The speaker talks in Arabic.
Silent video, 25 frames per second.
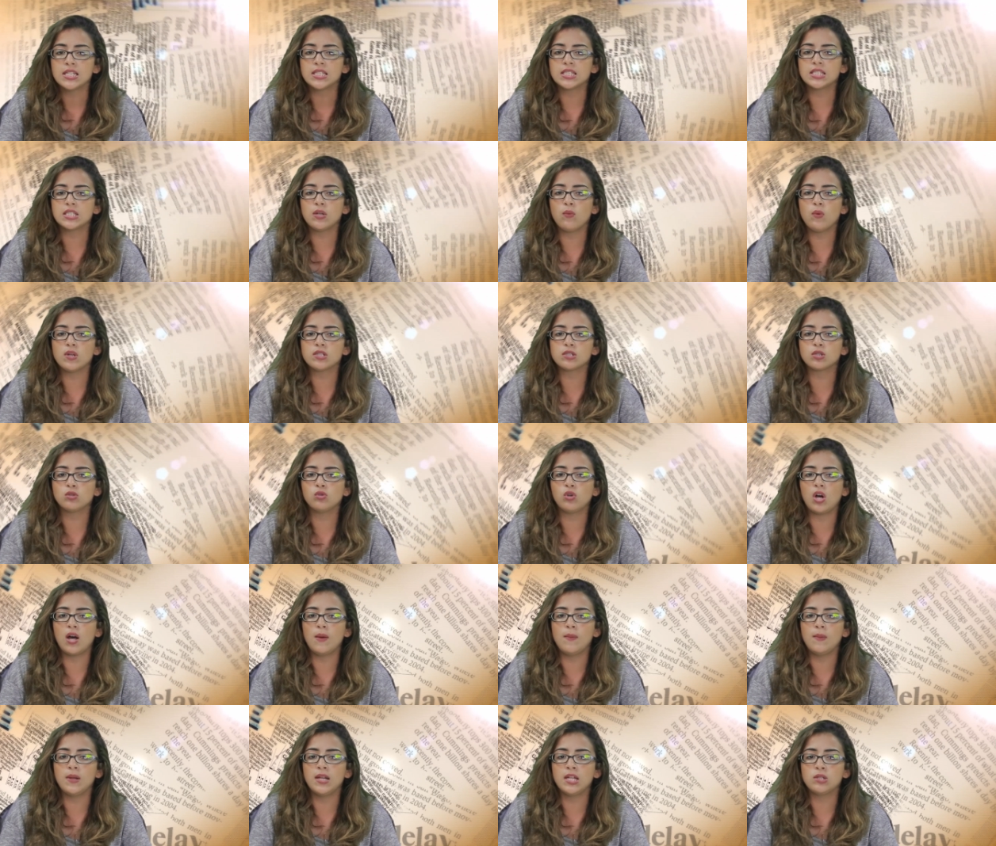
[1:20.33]
تتواصل
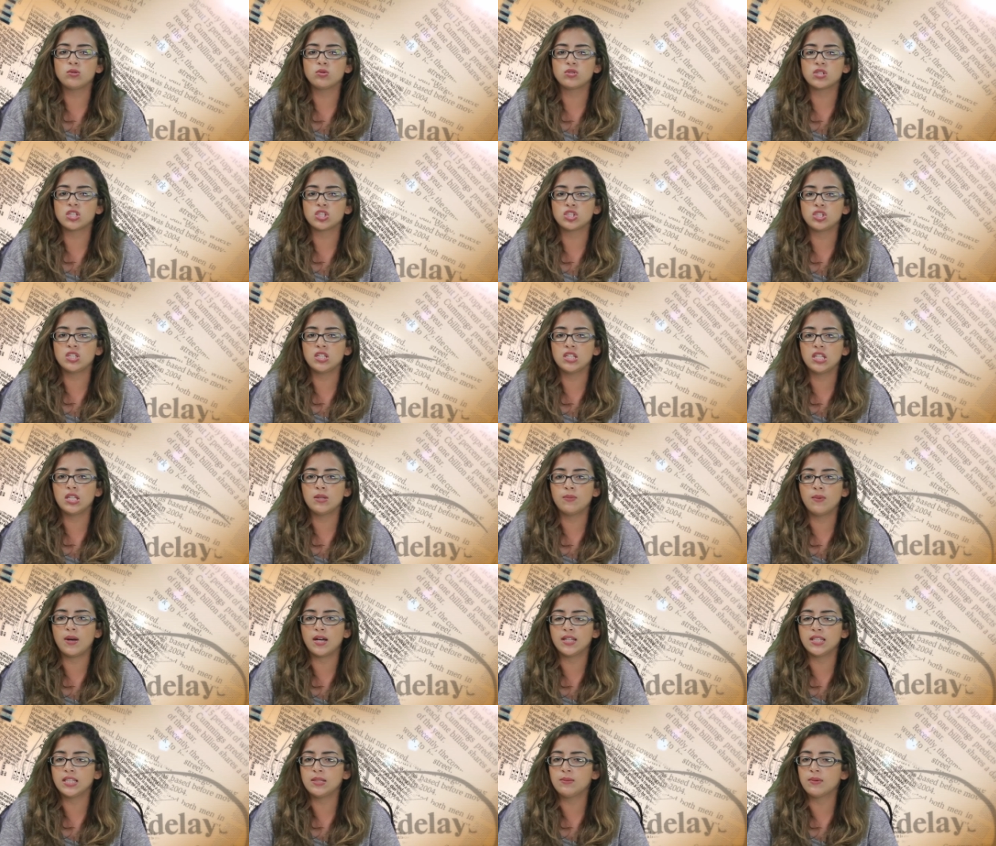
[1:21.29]
عملية تجديد
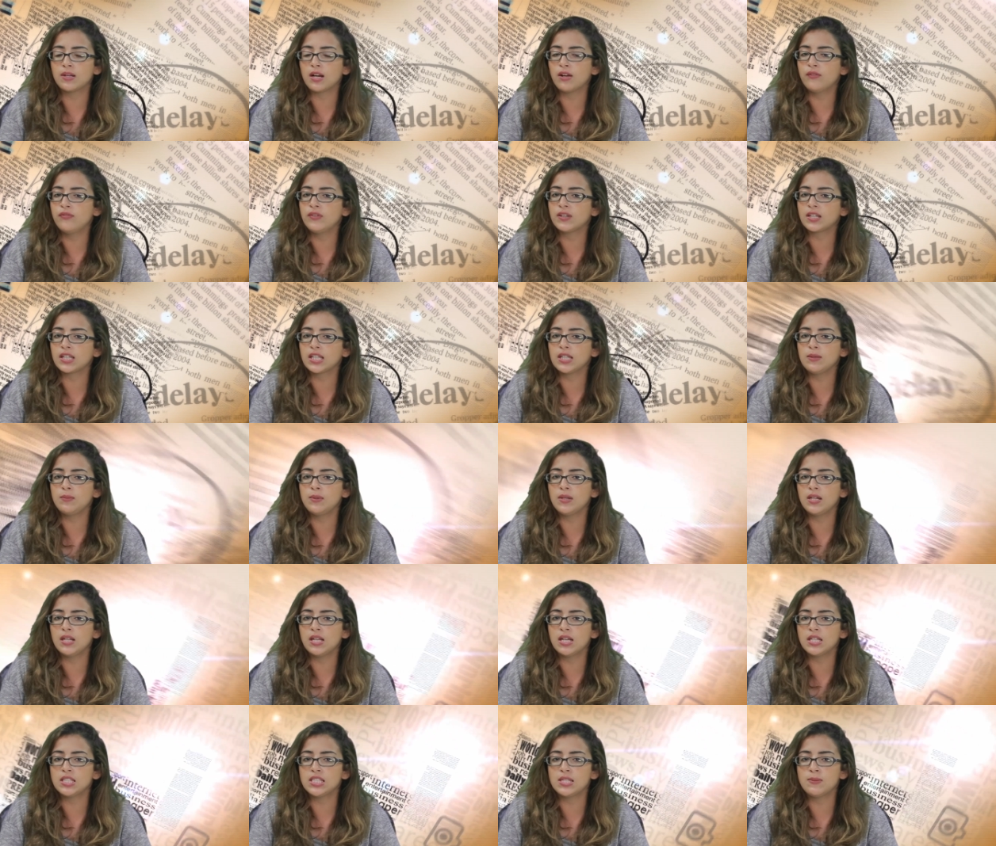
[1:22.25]
بعض مرافق
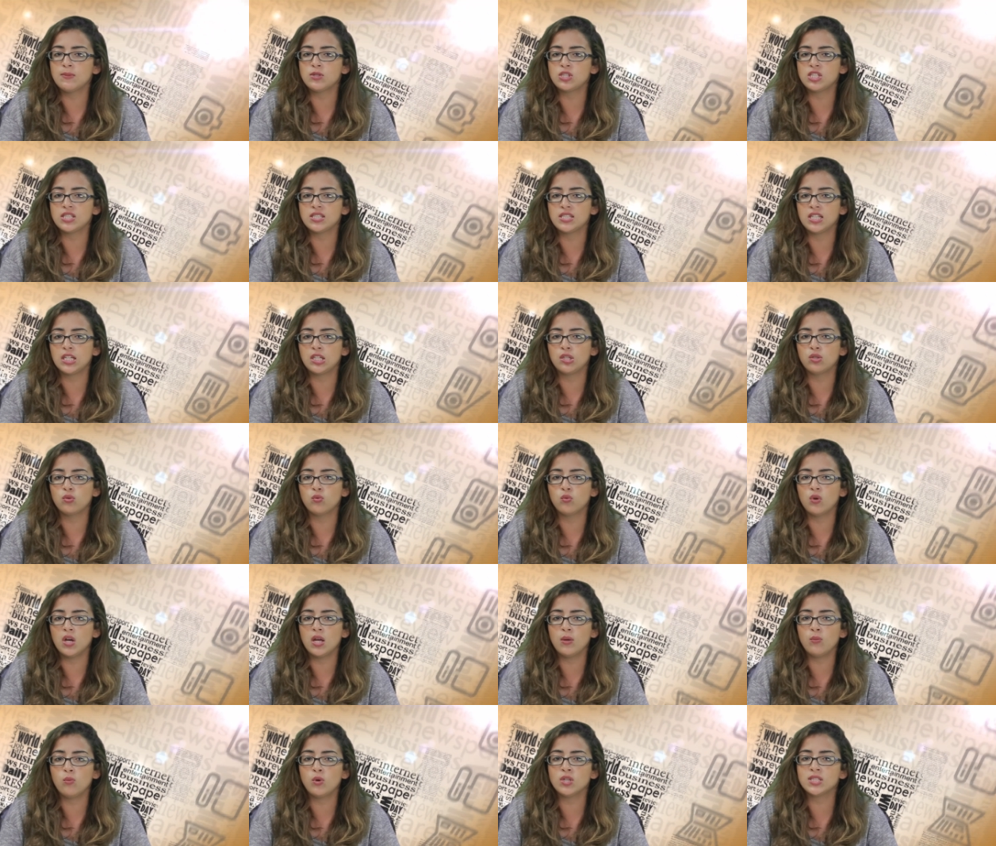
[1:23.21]
بناية مجلس
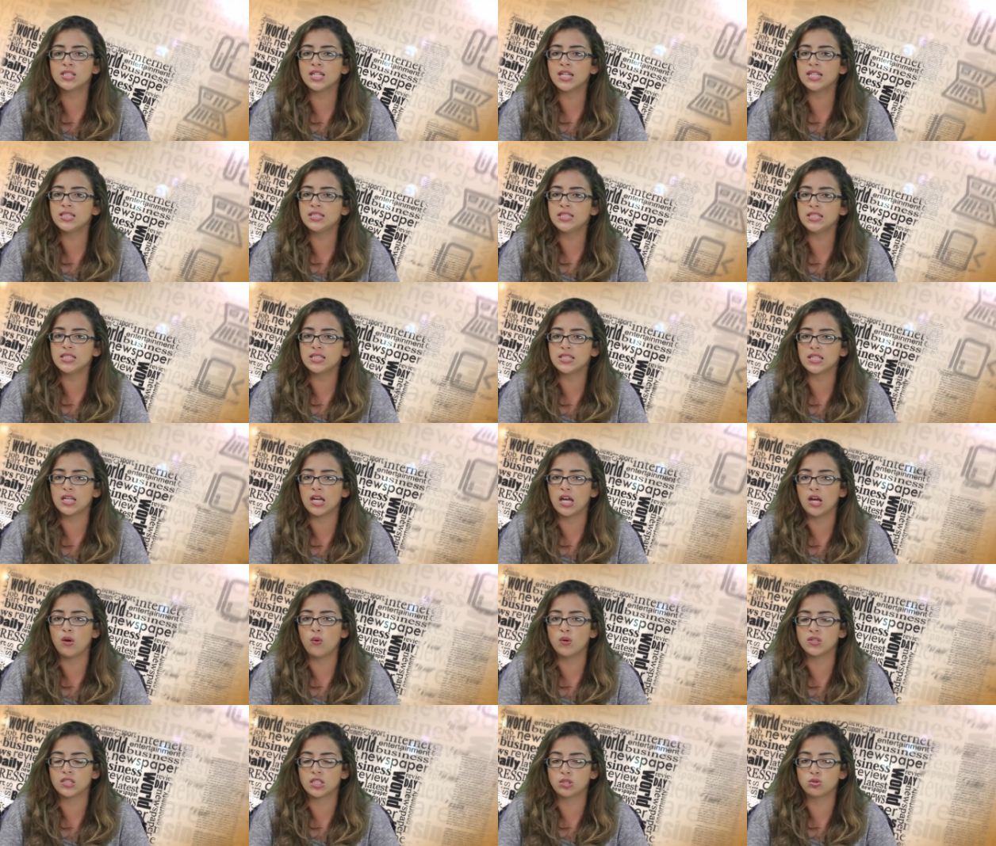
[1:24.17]
النواب
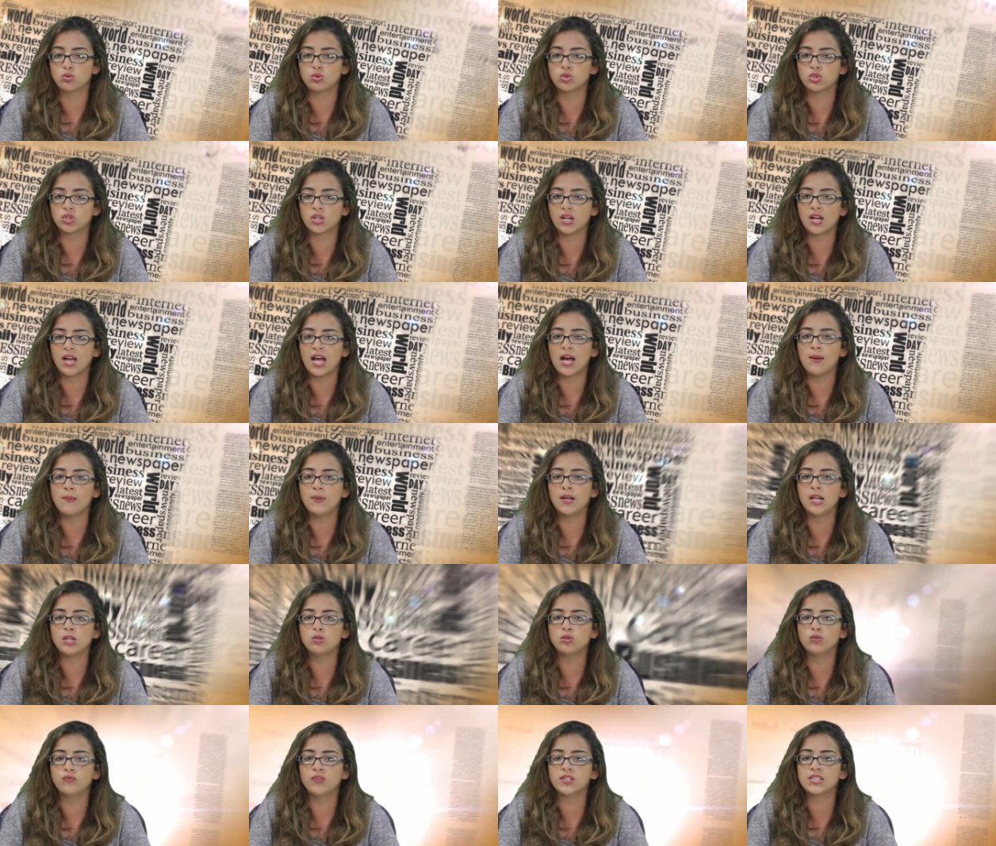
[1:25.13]
وتأتيتها وستجرى
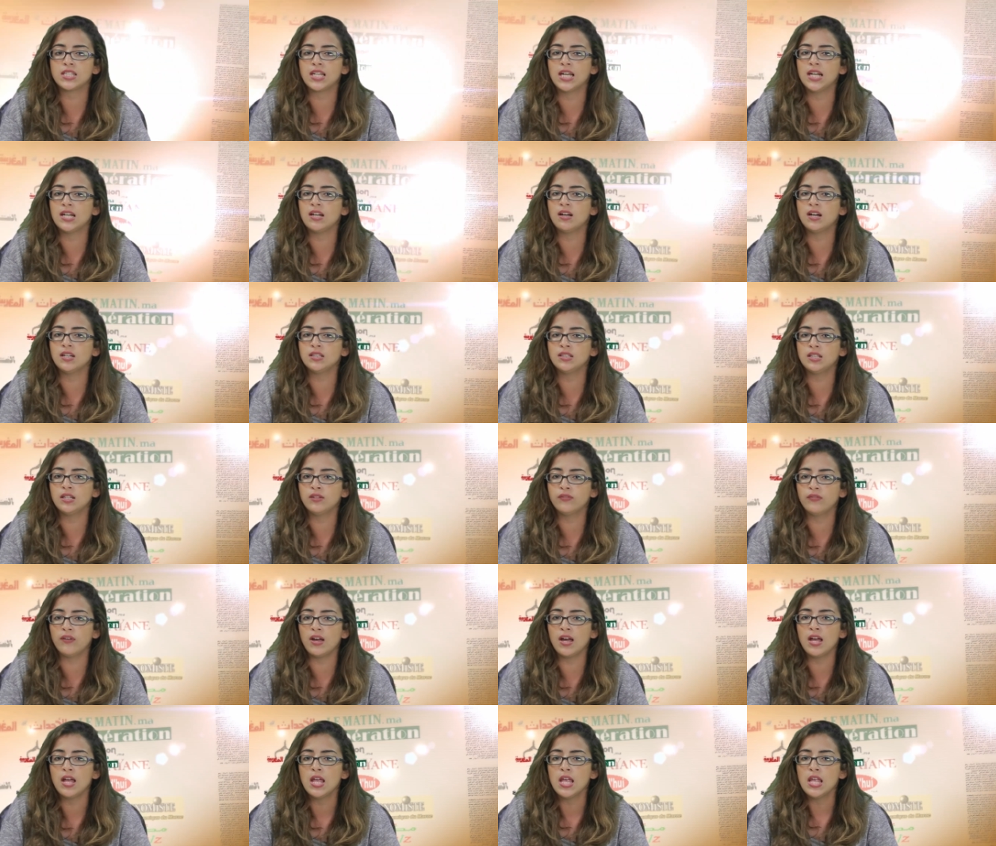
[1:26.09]
عملية فتح
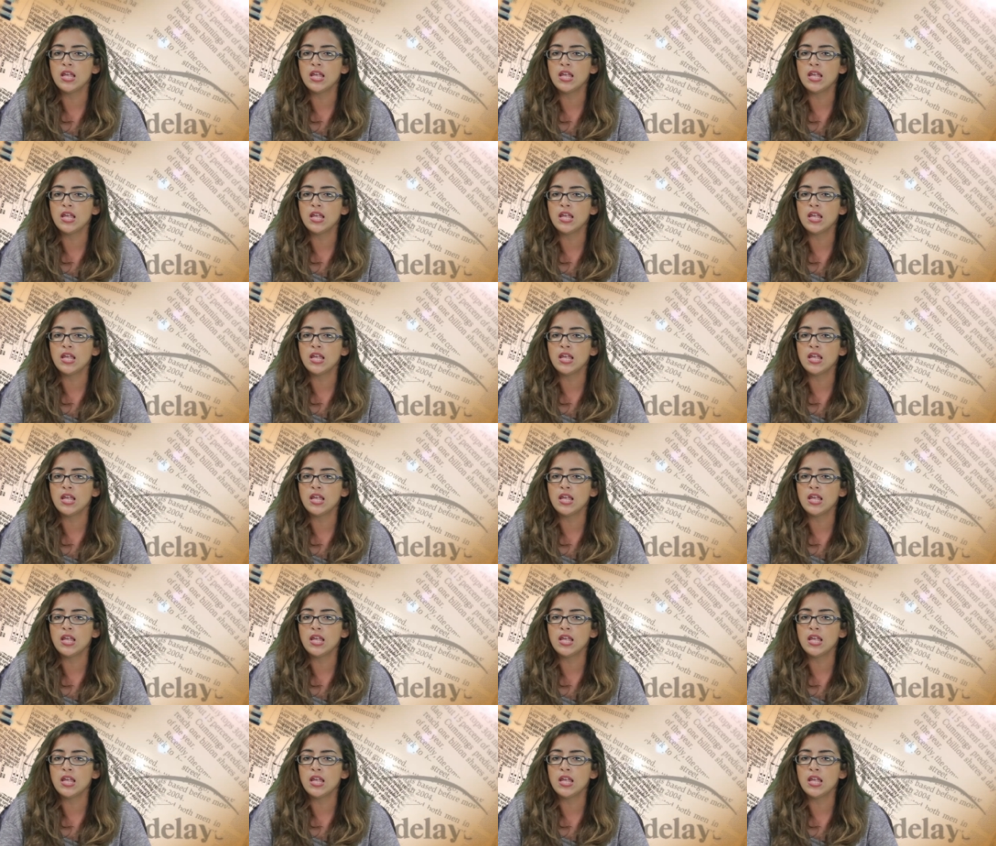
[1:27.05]
الأضرفة